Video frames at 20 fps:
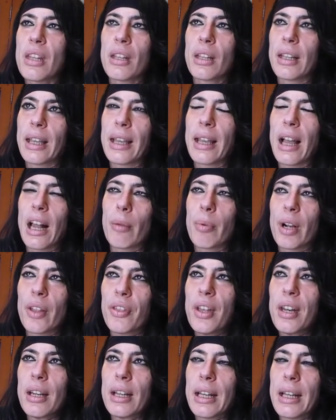Que al
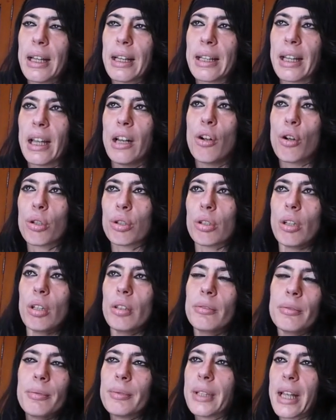parecer eh, que, los,
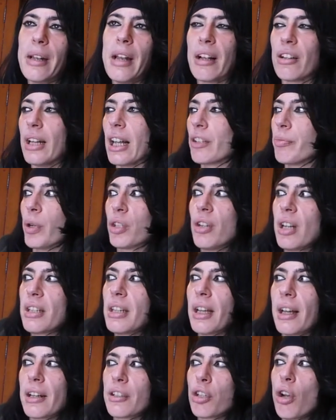las
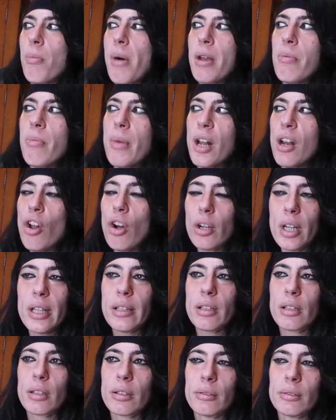personas negras coman
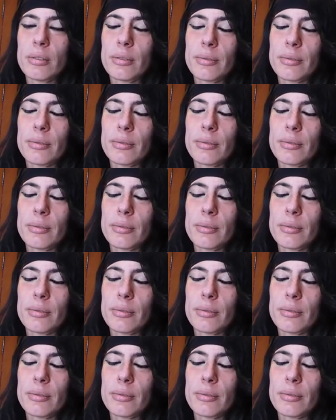melones.